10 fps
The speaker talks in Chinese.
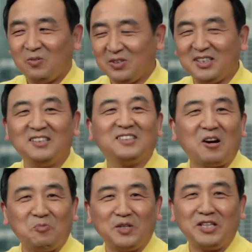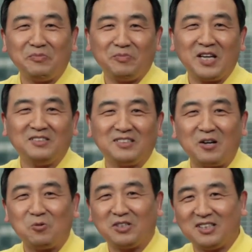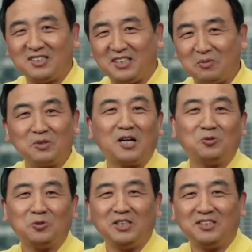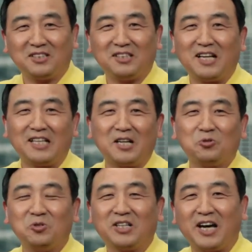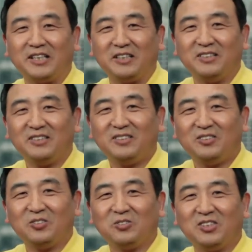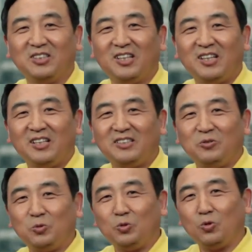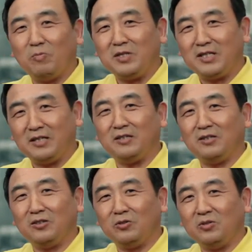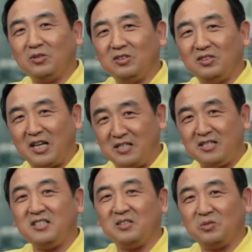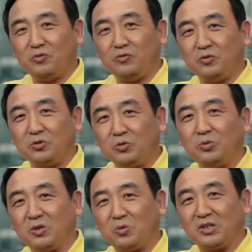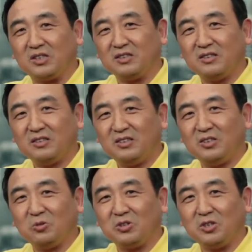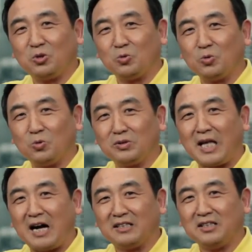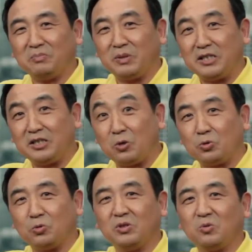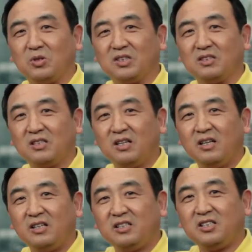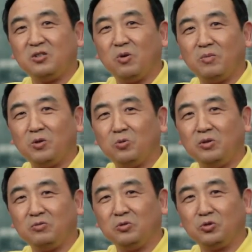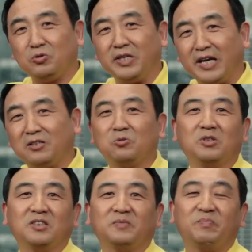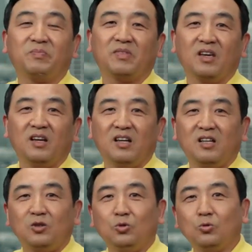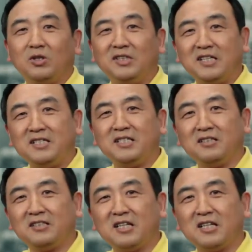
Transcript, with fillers: 我记得在我们的影片，在我的节目当中，一直跟大家说个概念，就是我们人人性复苏的过程，就是中共党性被消除的过程，是我们恢复尊严的过程。如果人性